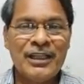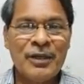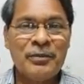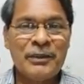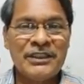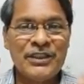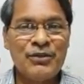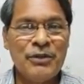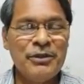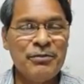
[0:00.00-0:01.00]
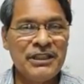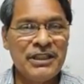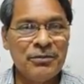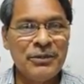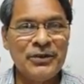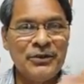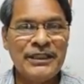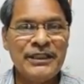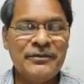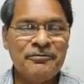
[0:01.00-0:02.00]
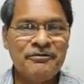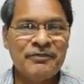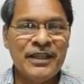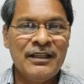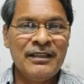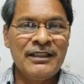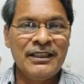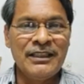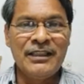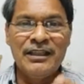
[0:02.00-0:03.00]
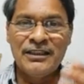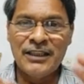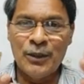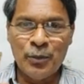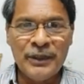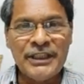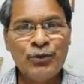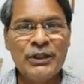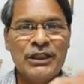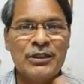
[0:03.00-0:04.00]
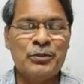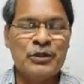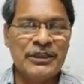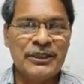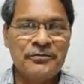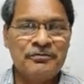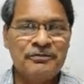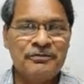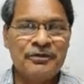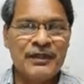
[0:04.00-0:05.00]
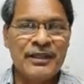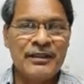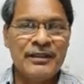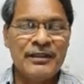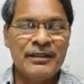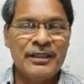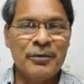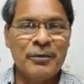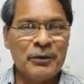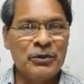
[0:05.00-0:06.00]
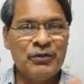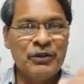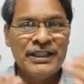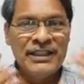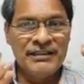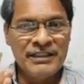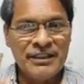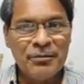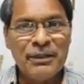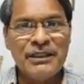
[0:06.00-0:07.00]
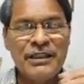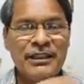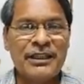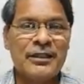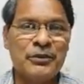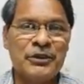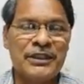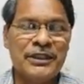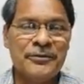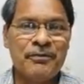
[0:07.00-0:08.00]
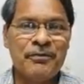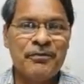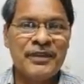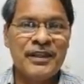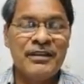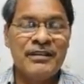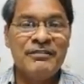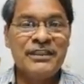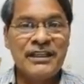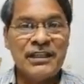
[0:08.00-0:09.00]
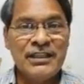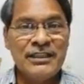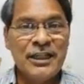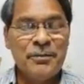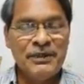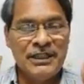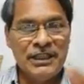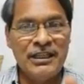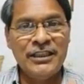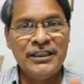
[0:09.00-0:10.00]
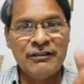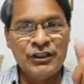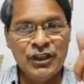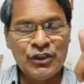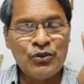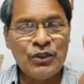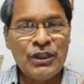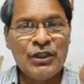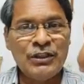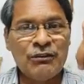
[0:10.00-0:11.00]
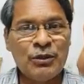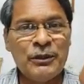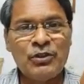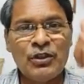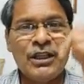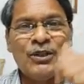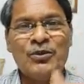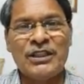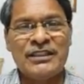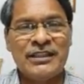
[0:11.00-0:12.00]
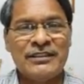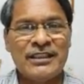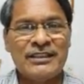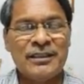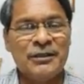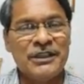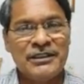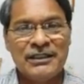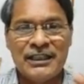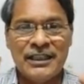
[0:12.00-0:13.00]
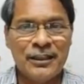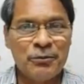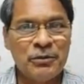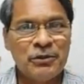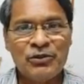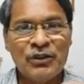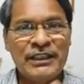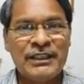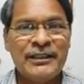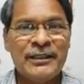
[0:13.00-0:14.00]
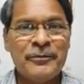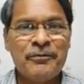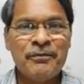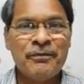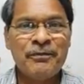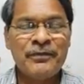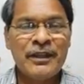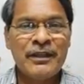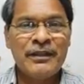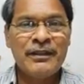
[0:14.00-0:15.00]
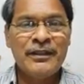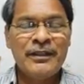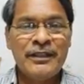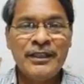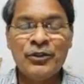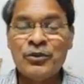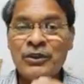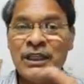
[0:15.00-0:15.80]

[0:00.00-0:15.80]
తాము ప్రజాస్వామ్యం మీద నమ్మకం ఉంటే ఈ నిఘా తాము పెట్టి ఉండకపోతే తమ ప్రభుత్వానికి ఏమీ సంబంధం లేకపోతే విచారణ జరిపి ఈ నిఘా ఎవరు చేస్తున్నారో ఎవరు పెడుతున్నారో కూడా తేల్చాల్సిన బాధ్యత కేంద్ర ప్రభుత్వాన్నే కదా ఎందుకు